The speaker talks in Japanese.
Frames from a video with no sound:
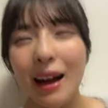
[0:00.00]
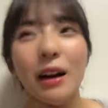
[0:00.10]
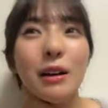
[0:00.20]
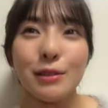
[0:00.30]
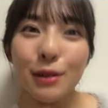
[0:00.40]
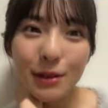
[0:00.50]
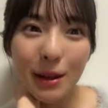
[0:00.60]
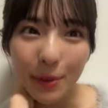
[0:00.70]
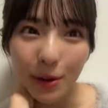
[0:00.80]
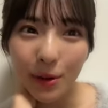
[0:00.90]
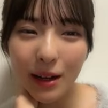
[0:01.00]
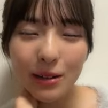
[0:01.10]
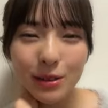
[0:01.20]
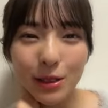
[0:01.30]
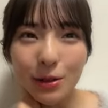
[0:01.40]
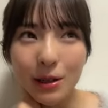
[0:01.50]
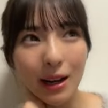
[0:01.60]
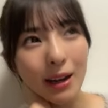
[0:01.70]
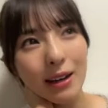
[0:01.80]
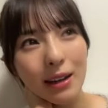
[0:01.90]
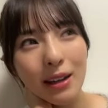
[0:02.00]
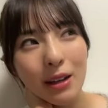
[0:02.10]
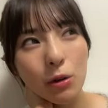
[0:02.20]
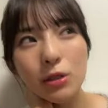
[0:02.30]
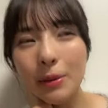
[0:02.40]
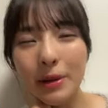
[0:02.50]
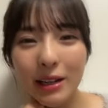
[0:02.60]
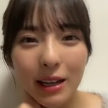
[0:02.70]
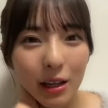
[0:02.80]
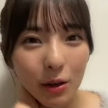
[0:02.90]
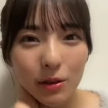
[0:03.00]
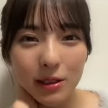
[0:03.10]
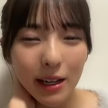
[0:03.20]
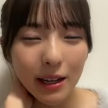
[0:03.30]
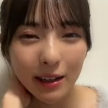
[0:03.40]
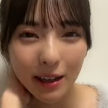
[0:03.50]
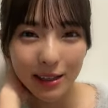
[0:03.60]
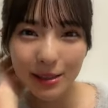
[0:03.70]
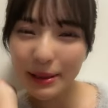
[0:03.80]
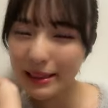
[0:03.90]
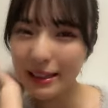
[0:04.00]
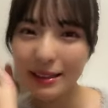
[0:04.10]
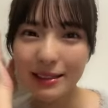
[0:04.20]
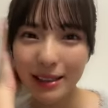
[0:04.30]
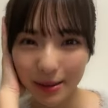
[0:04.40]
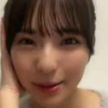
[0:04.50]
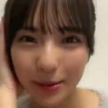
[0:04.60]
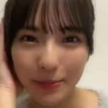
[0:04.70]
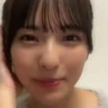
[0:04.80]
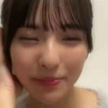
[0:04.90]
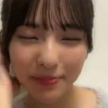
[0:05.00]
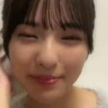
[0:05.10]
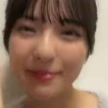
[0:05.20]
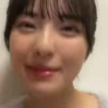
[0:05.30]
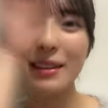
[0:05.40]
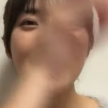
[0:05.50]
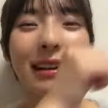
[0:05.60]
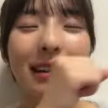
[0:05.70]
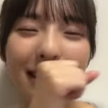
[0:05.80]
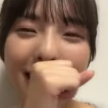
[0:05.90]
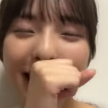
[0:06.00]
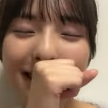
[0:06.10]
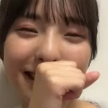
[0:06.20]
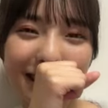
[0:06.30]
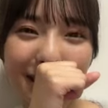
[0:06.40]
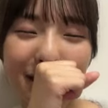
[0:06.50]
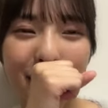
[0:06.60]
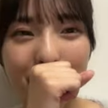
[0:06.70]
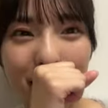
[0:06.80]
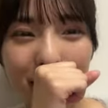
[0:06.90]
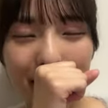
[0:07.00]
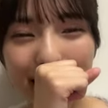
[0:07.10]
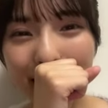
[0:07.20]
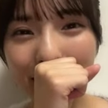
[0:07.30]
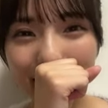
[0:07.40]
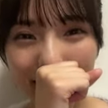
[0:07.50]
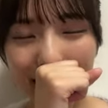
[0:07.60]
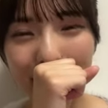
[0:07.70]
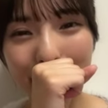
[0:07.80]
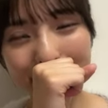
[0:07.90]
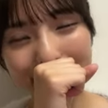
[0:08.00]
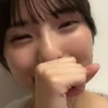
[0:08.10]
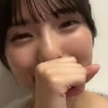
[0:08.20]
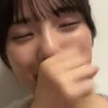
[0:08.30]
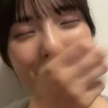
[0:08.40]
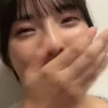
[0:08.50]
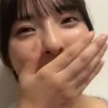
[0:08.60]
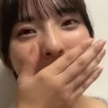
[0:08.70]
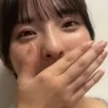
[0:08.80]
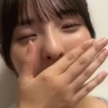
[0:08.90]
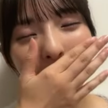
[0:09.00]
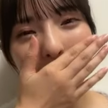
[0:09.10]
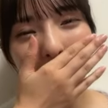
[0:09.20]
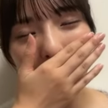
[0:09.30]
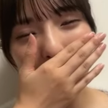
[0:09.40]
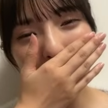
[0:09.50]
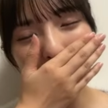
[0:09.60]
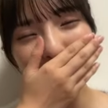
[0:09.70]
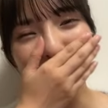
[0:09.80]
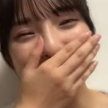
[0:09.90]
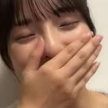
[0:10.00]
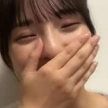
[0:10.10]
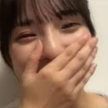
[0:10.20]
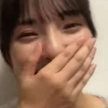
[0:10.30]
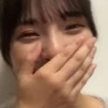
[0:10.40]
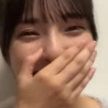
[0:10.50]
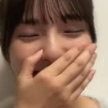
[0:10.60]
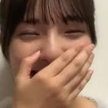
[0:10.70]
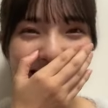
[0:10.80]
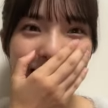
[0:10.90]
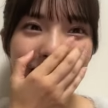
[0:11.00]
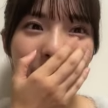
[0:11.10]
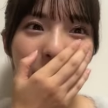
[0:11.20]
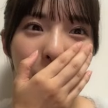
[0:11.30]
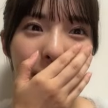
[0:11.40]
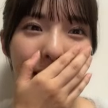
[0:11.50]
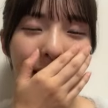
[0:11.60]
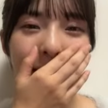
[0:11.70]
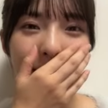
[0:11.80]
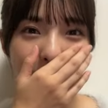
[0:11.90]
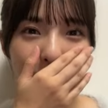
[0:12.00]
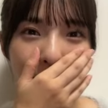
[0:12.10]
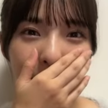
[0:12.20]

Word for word: あそうでもあの今日からおしゃべり会の再販が始まったんですけどなんとちょっと聞きますかめっちゃ面白いことが起きた起きたんです